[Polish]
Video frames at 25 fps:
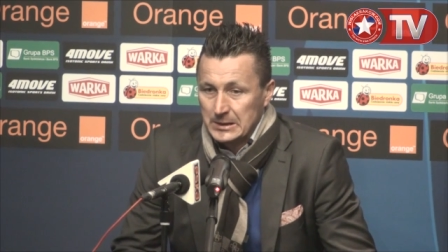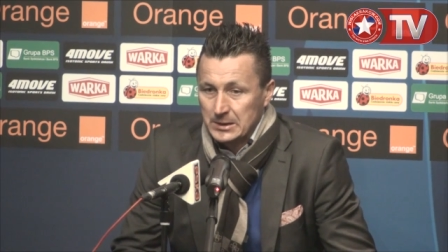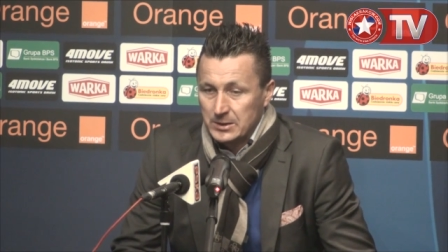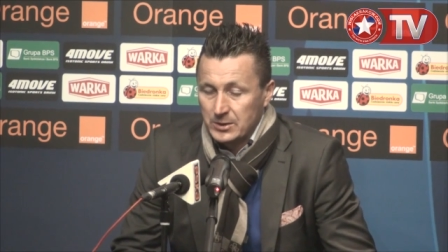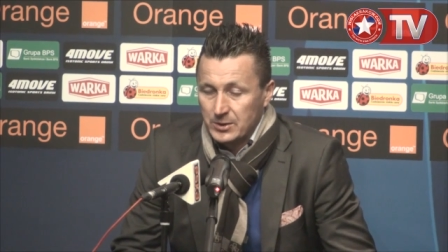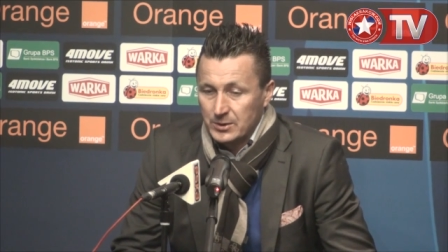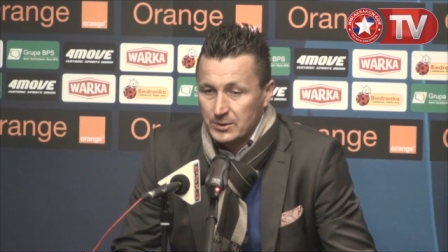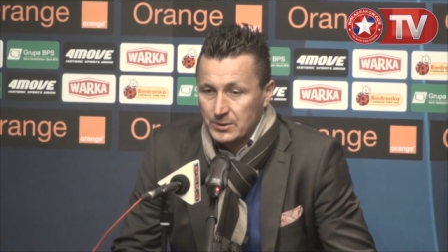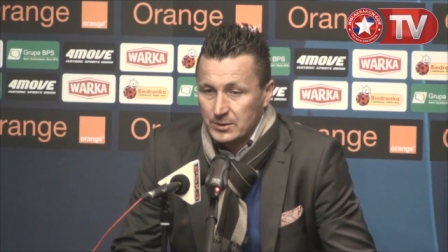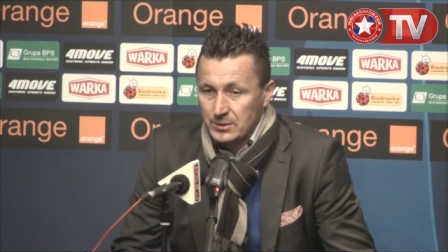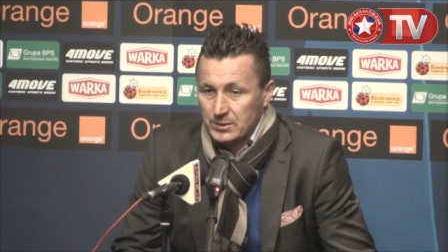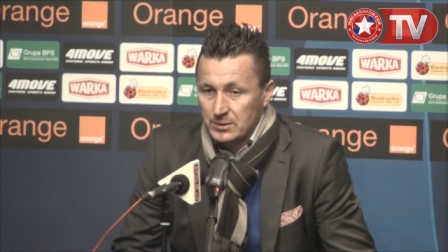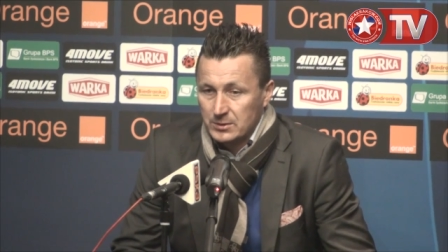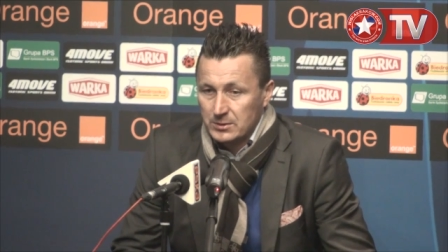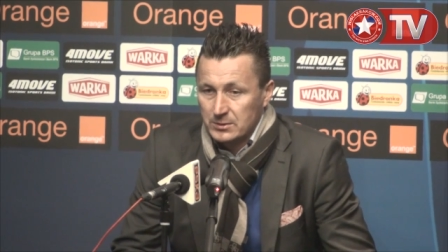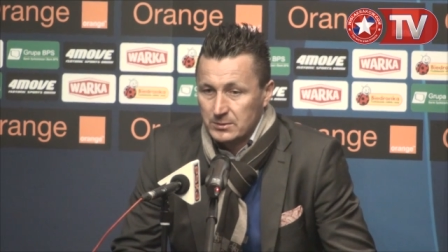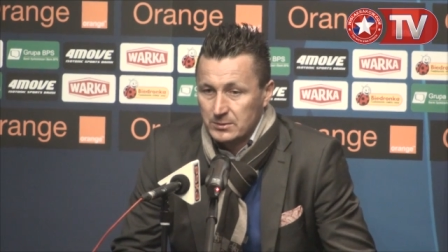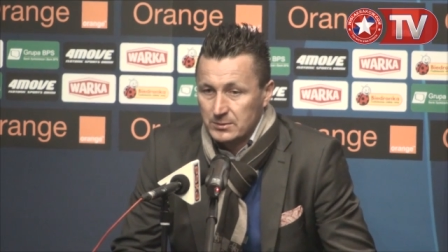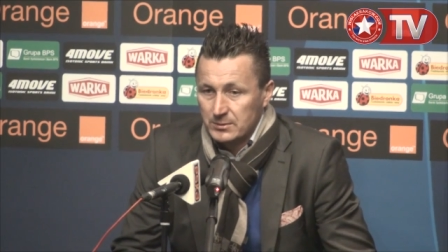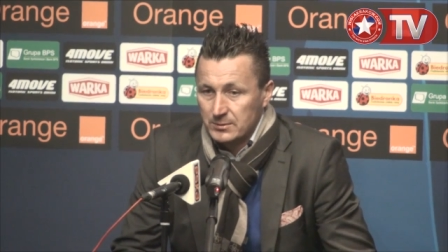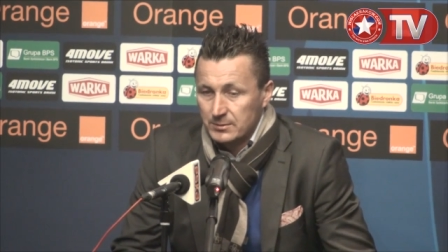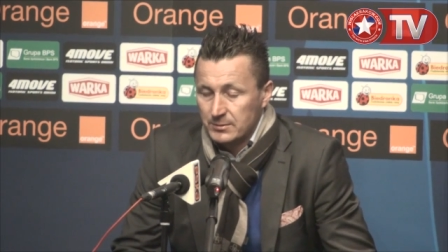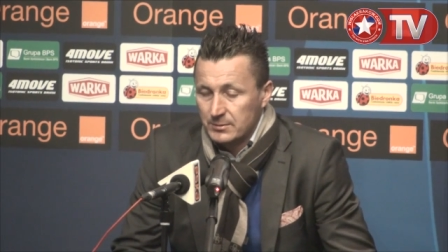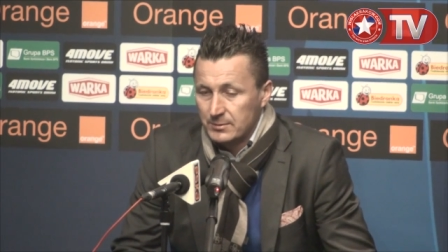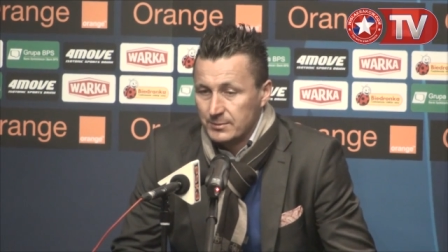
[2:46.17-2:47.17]

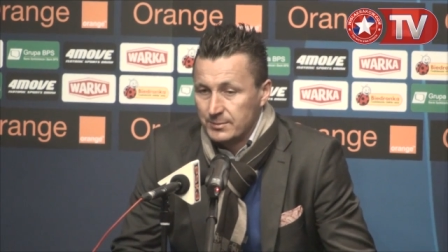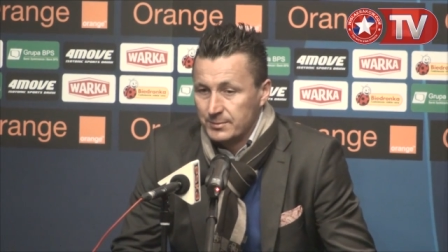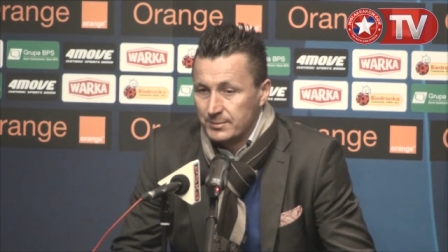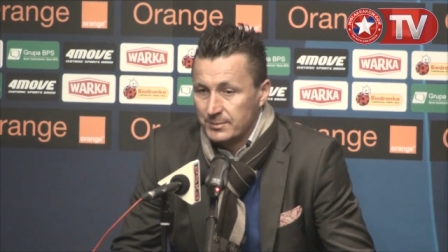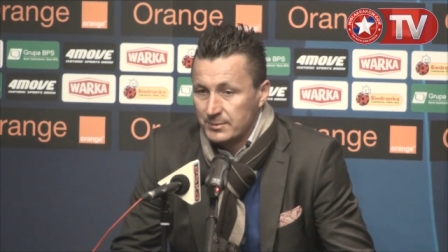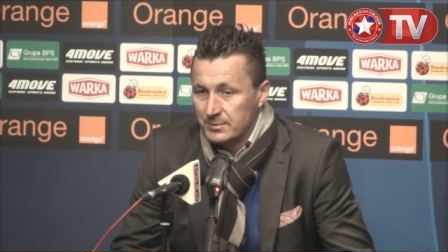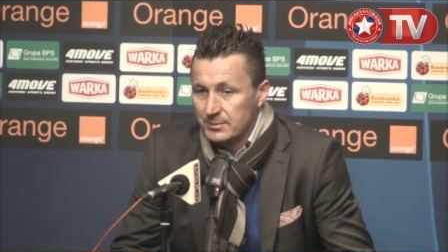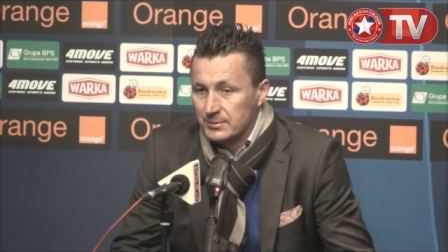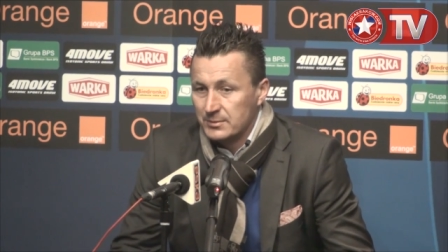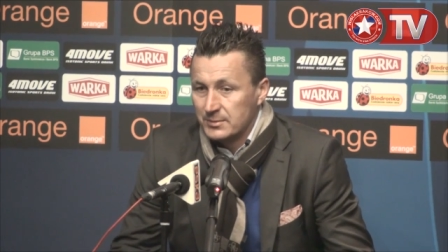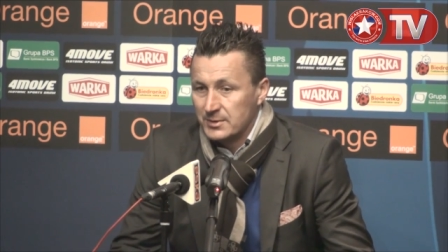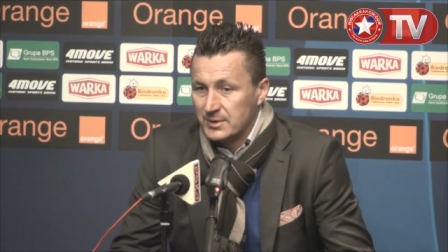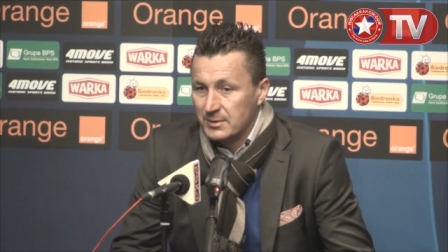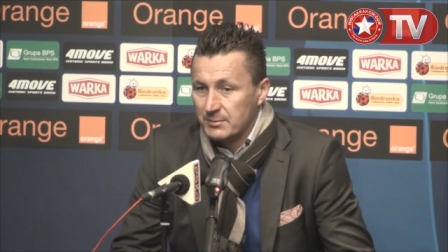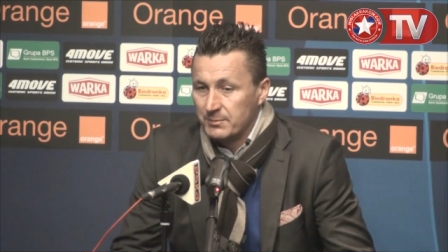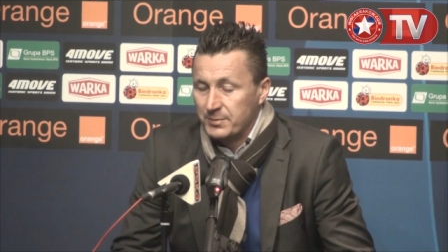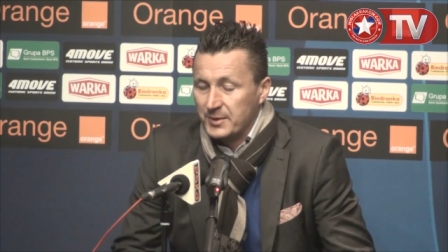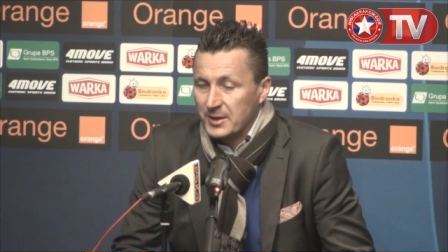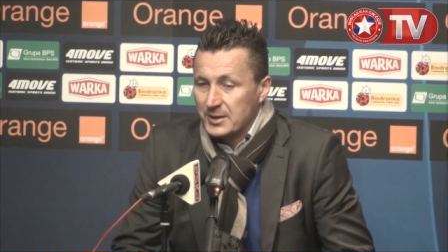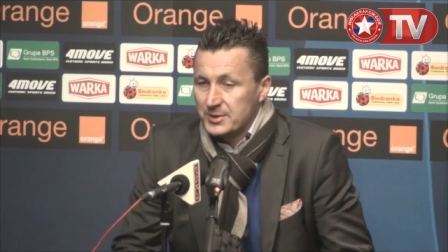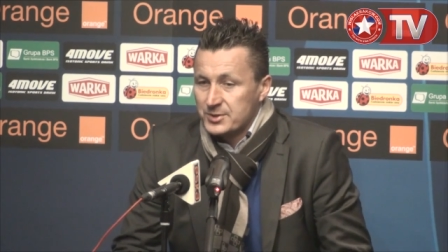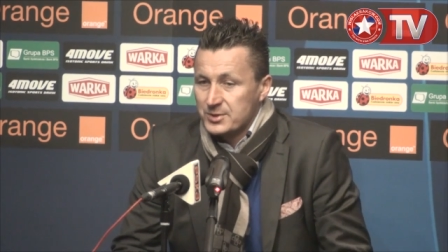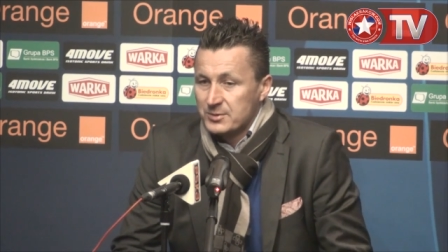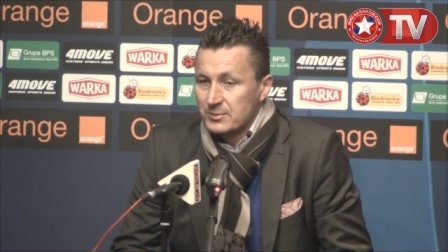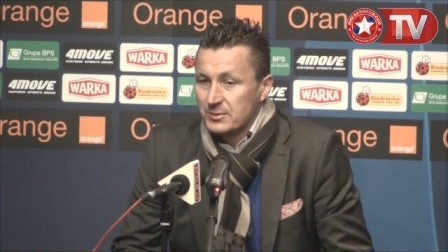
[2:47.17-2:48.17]
to mm, tym
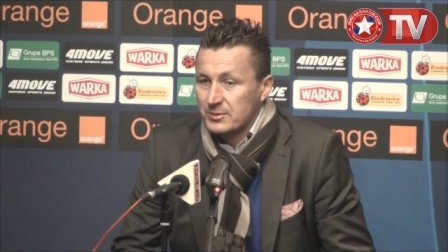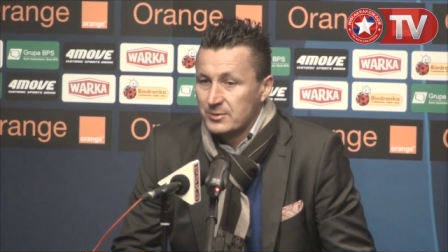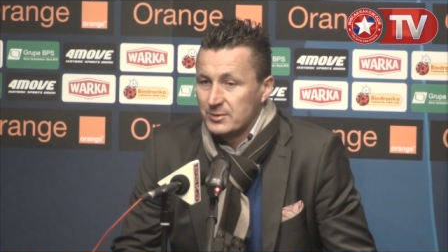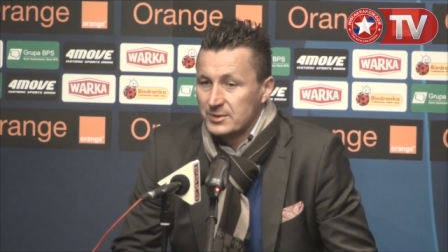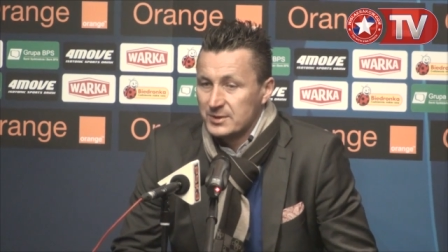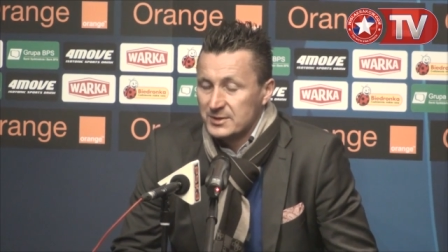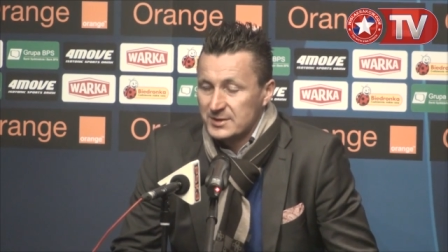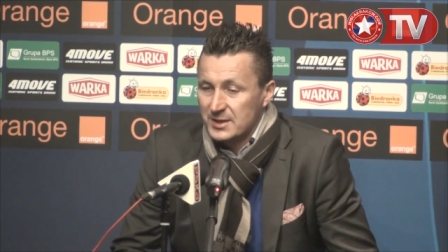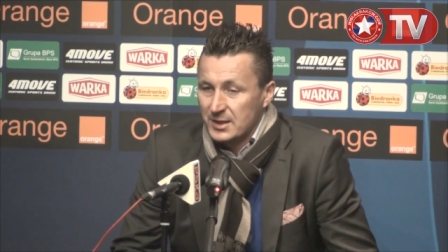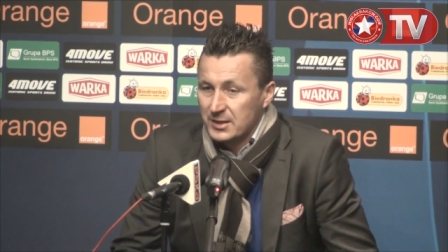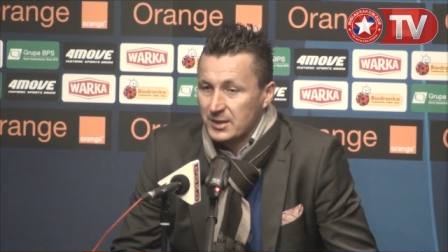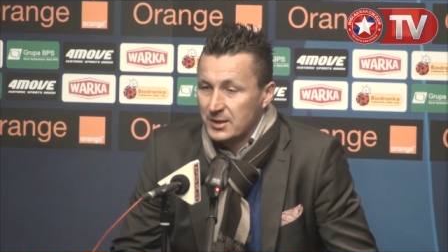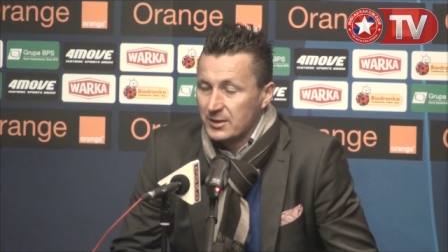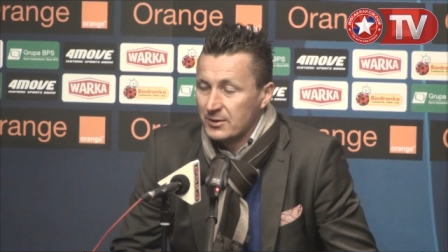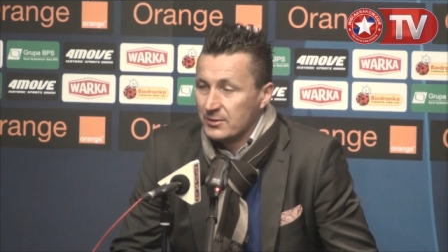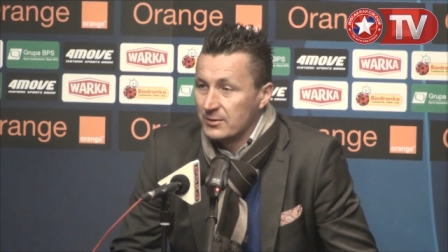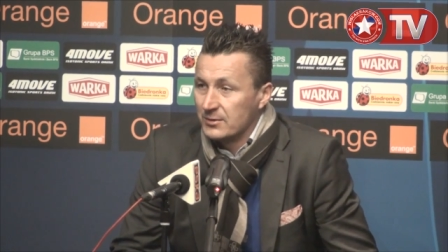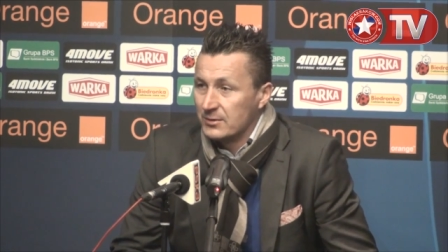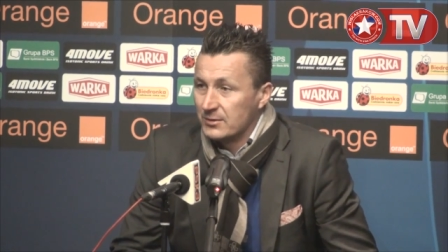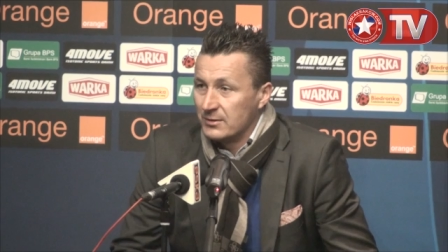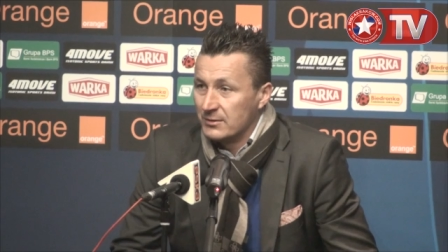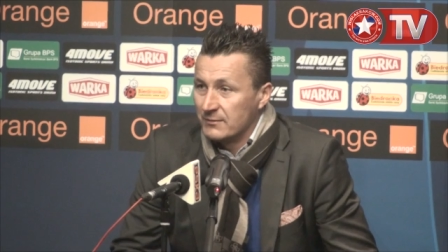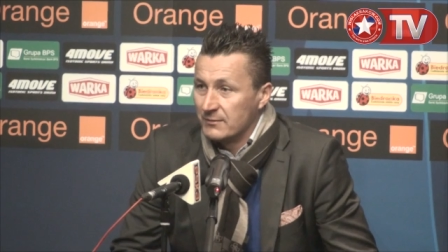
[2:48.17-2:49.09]
pierwszym, który za niego